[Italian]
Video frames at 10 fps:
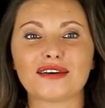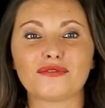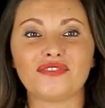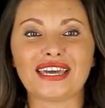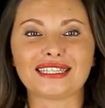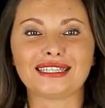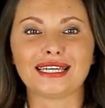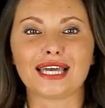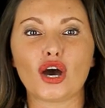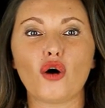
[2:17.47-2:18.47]

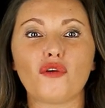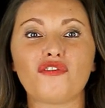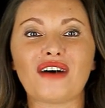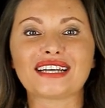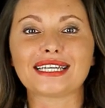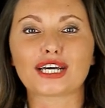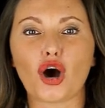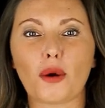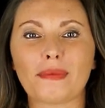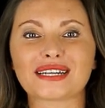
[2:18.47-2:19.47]
vendi, offerte
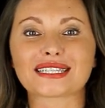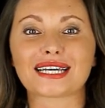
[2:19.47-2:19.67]
e-commerce,